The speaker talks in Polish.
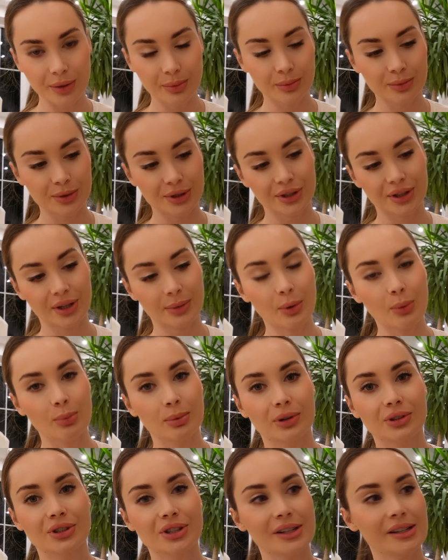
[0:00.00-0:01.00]
gdzieś tam
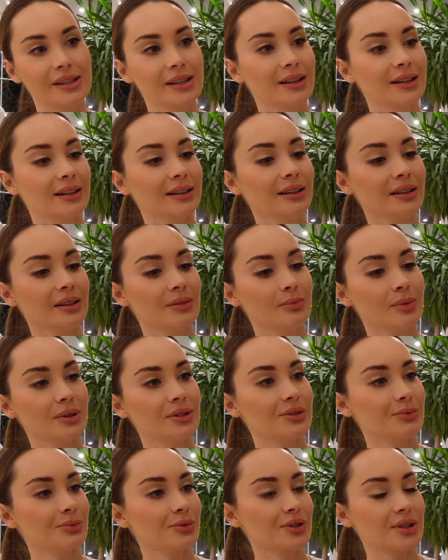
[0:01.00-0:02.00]
obok czajnika i
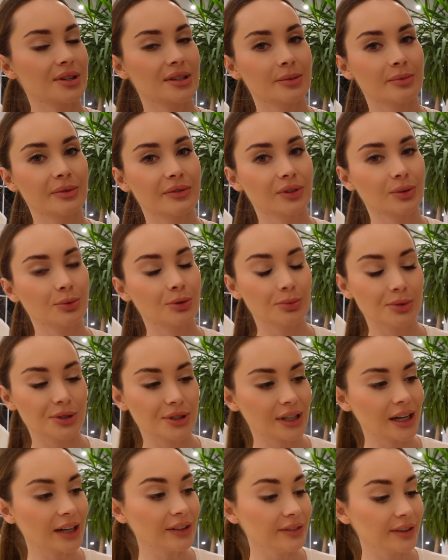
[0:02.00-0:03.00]
będzie można sobie w tym robić
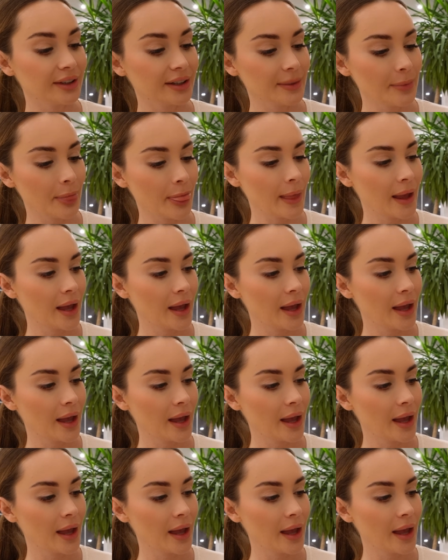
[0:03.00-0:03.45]
kawę